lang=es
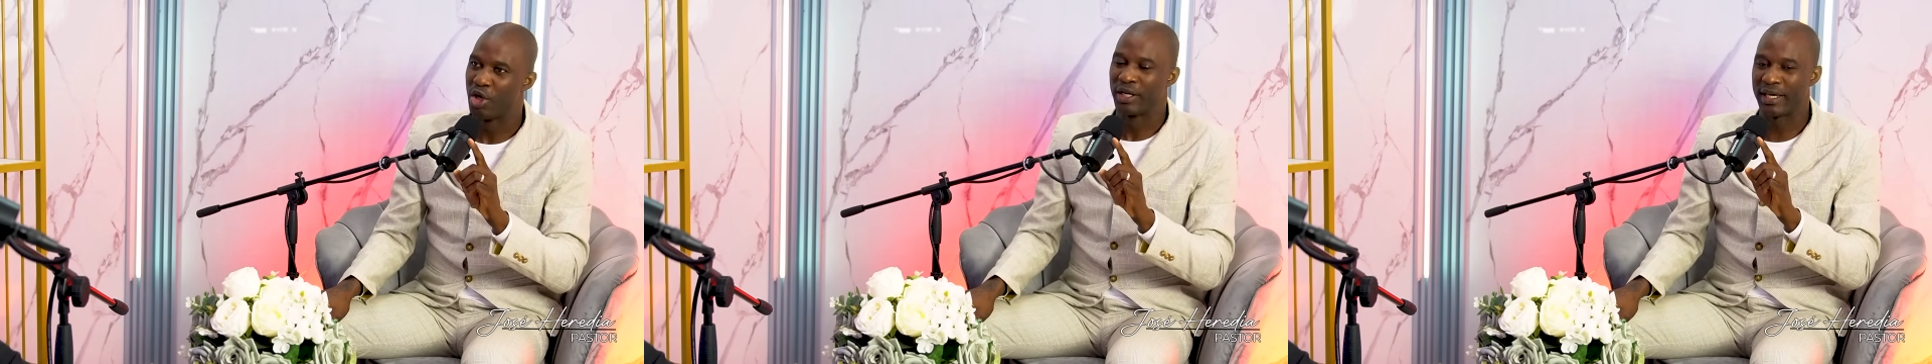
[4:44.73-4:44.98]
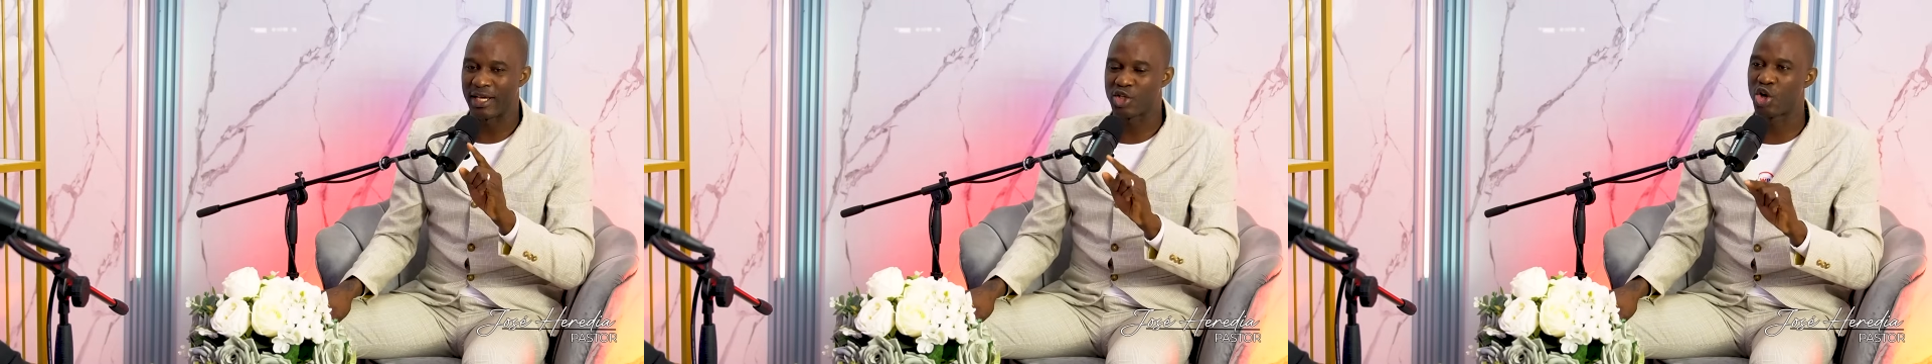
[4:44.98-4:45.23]

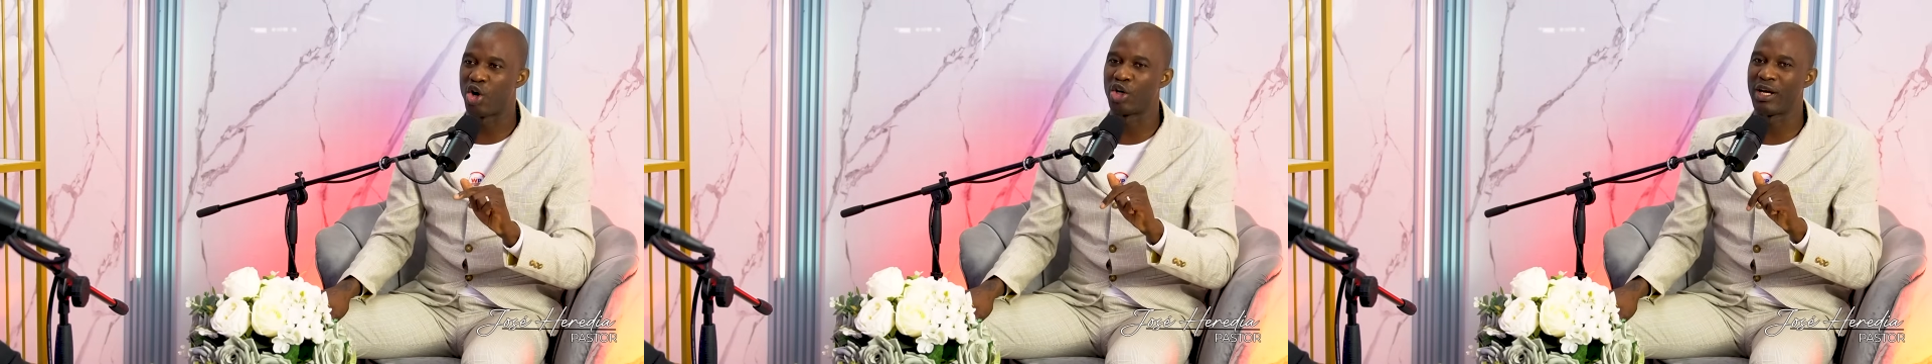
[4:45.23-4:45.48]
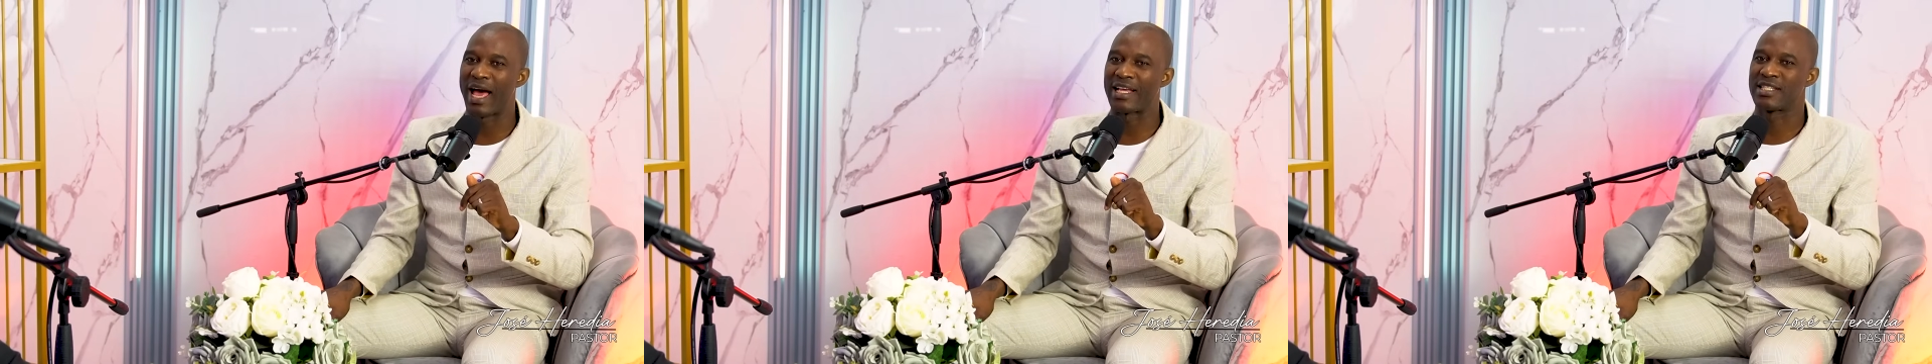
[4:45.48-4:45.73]
que son
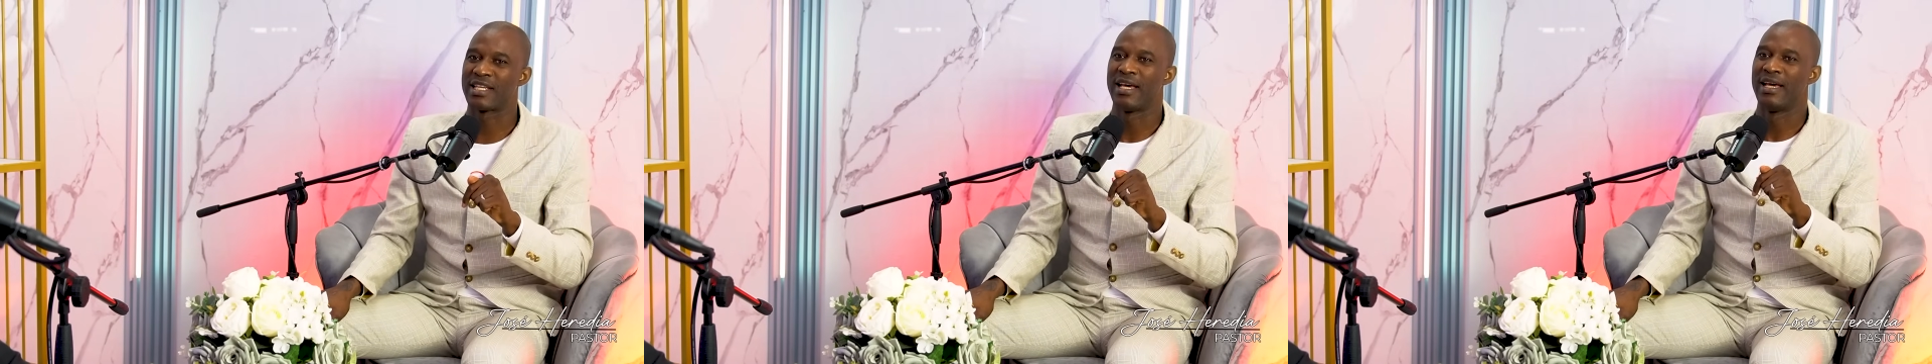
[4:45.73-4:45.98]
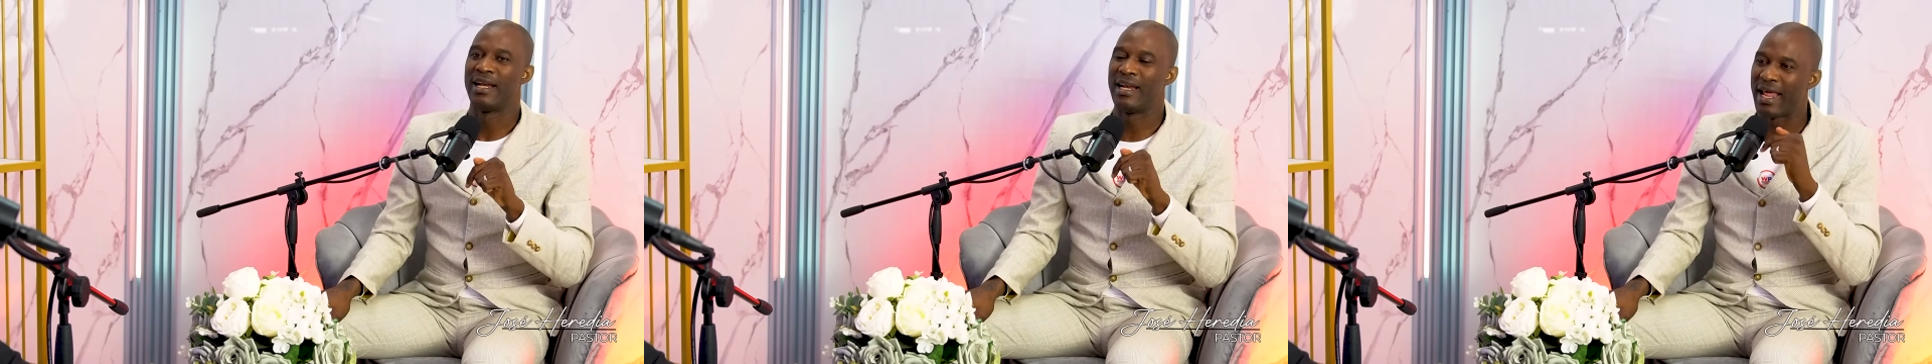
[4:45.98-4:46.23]
las
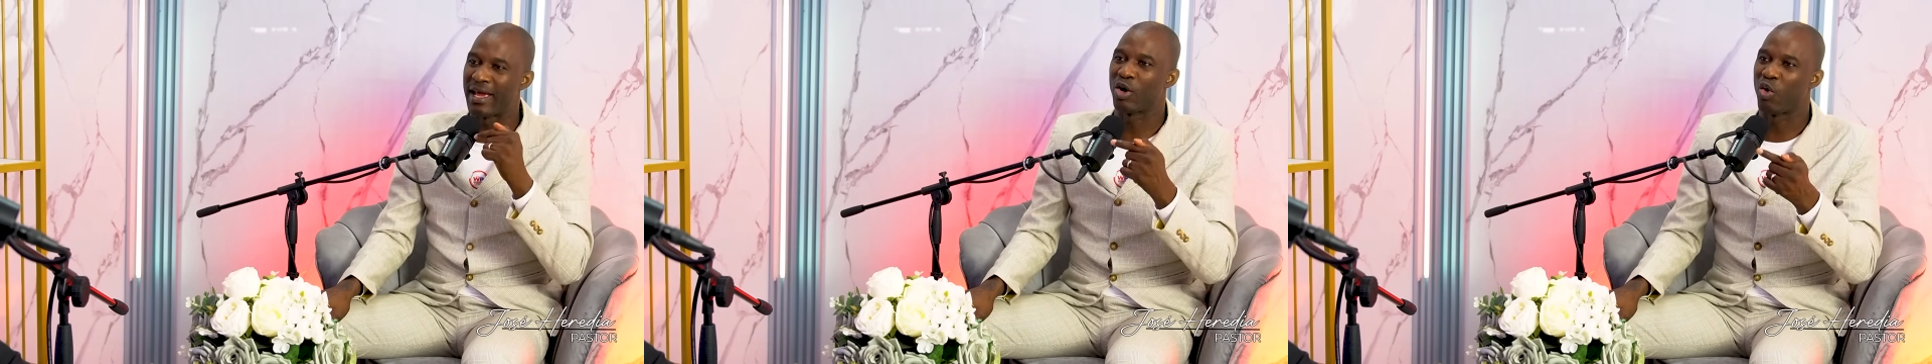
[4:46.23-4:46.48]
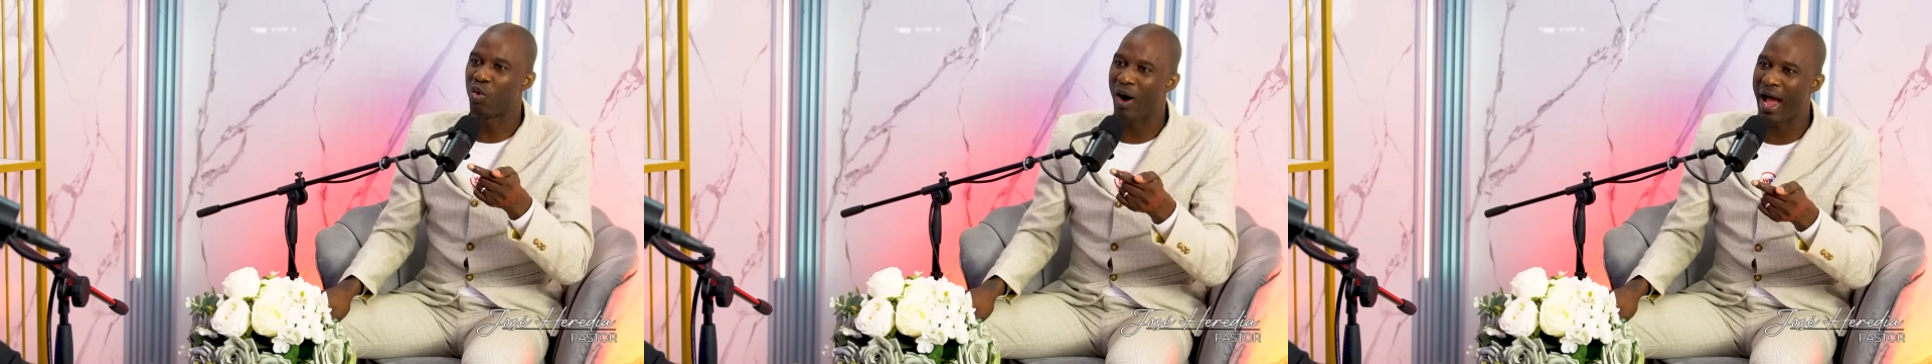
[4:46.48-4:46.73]

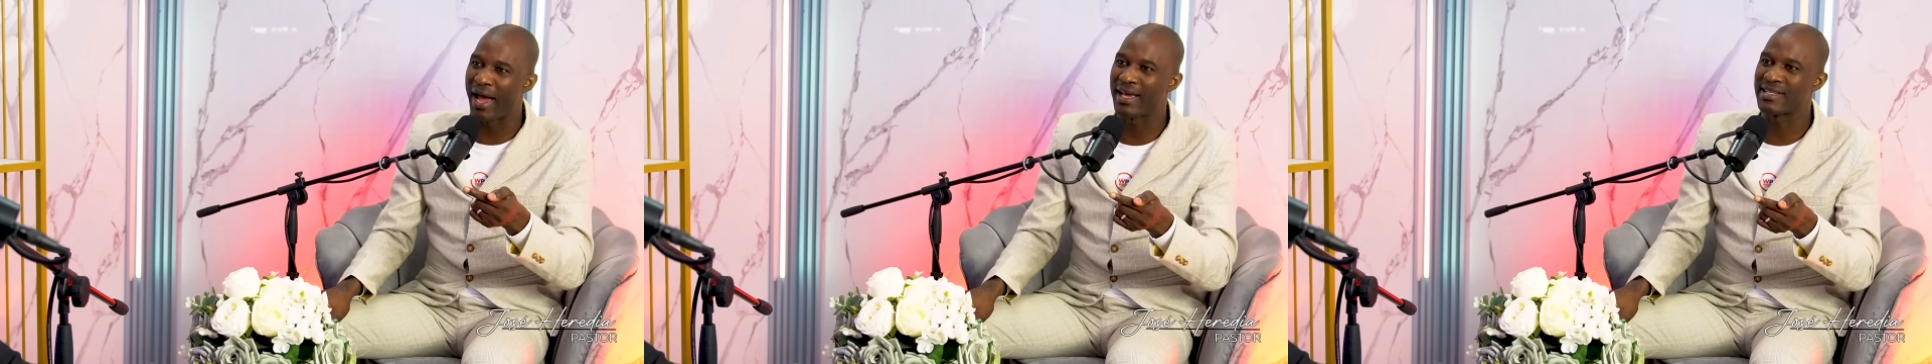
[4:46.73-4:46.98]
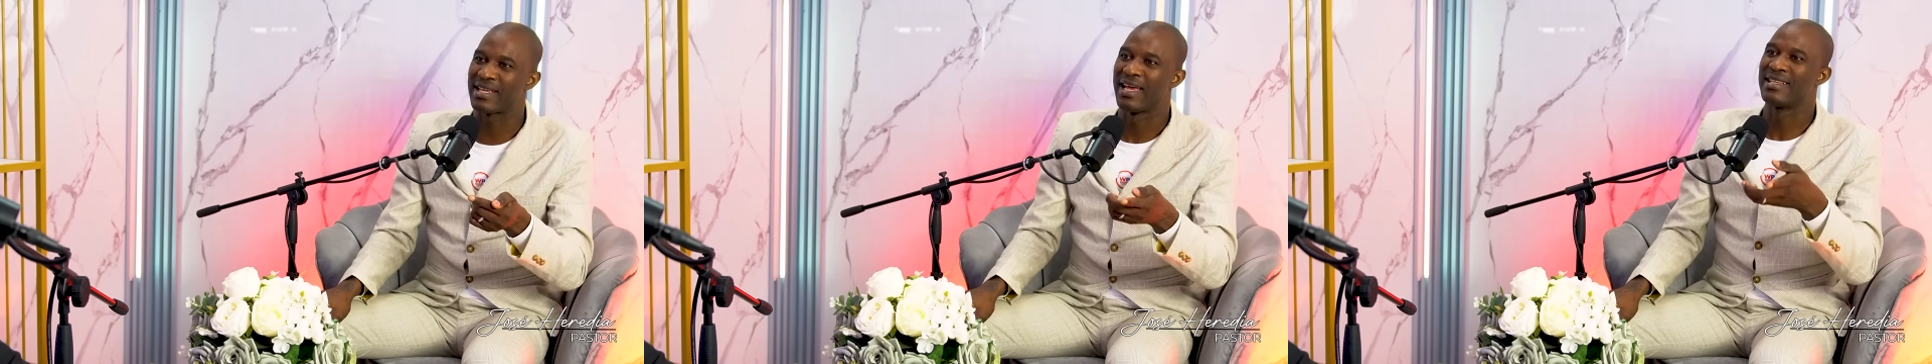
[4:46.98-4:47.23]
lenguajes